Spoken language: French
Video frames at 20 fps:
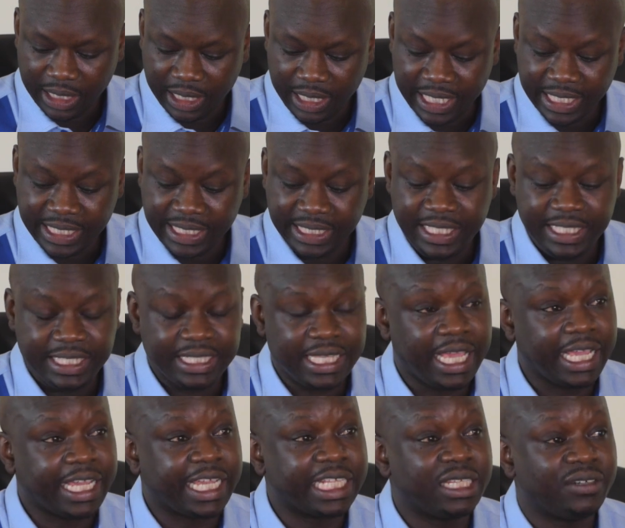les
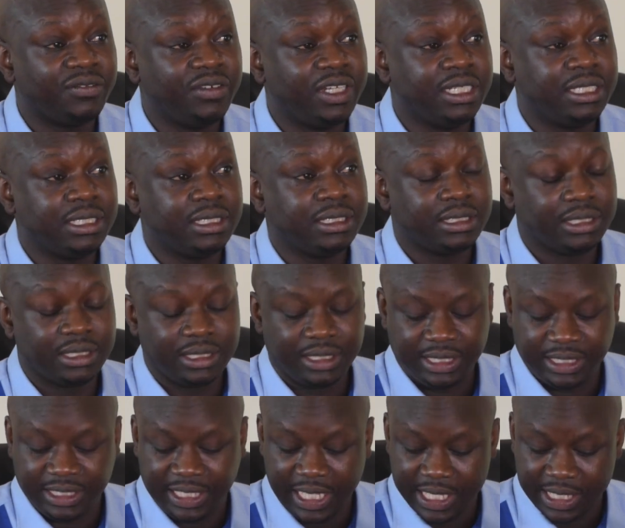
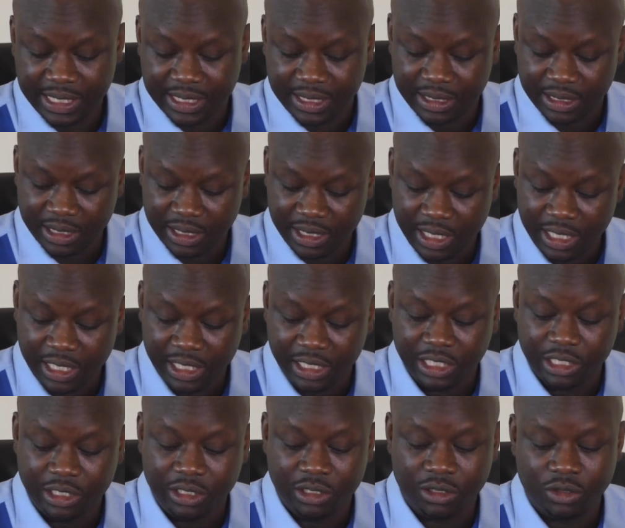696 heures
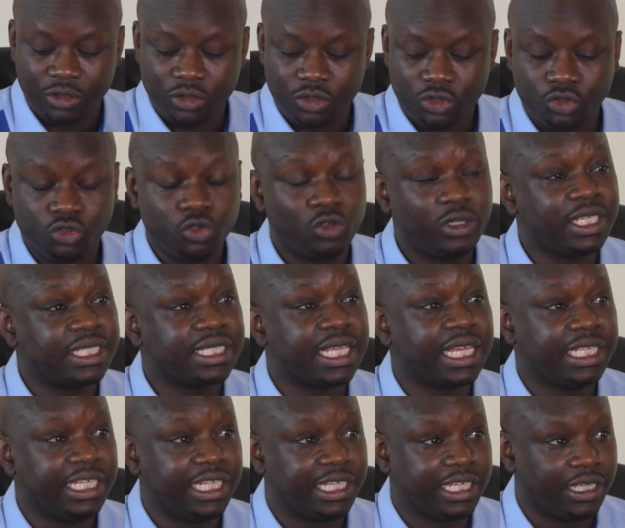de journée
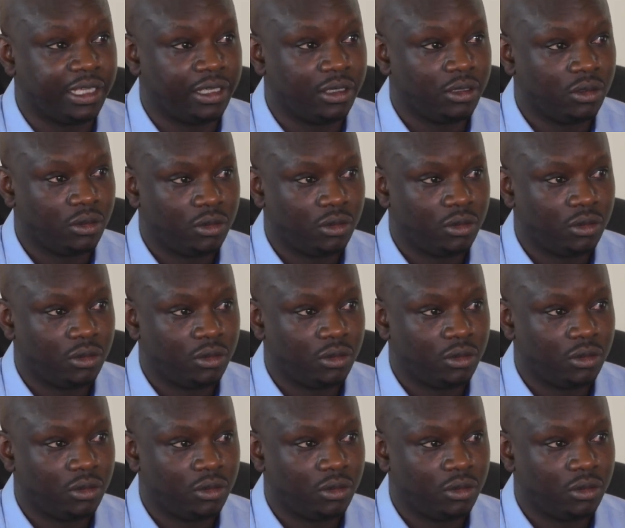sans ticket